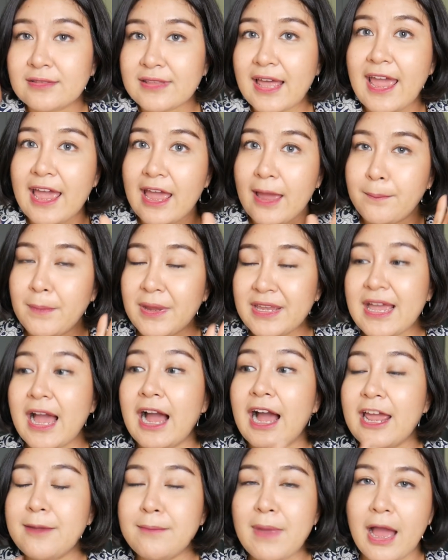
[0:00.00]
แต่ไม่อ
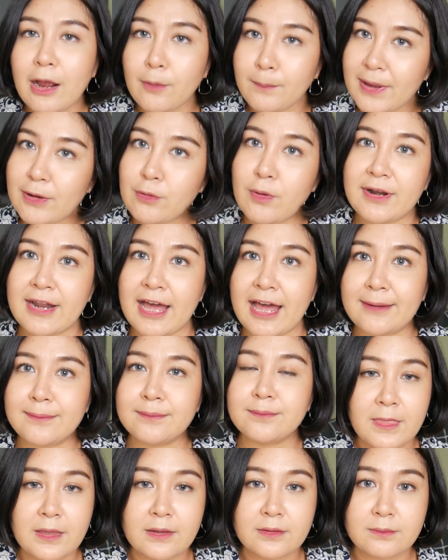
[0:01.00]
ยากให้มากไปกว่านั้น
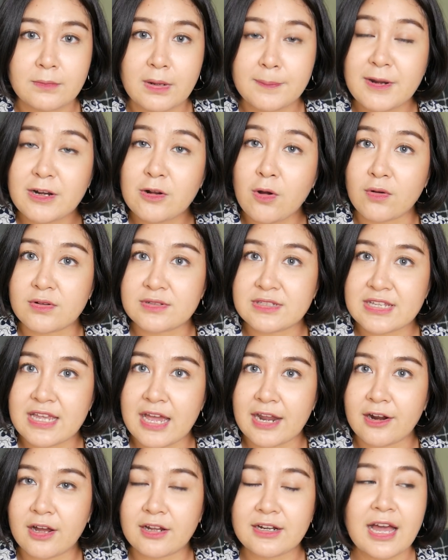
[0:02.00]
มันเป็นของเสี
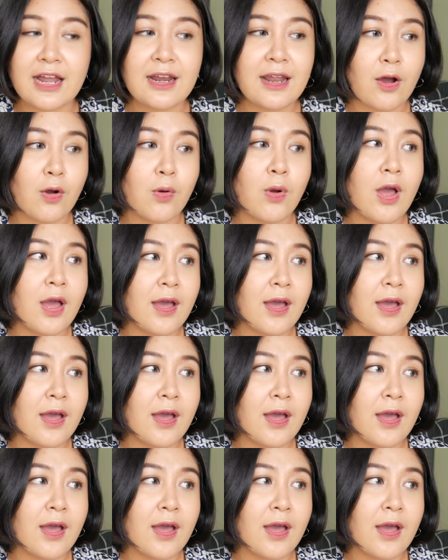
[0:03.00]
ยเนาะถ้าเรา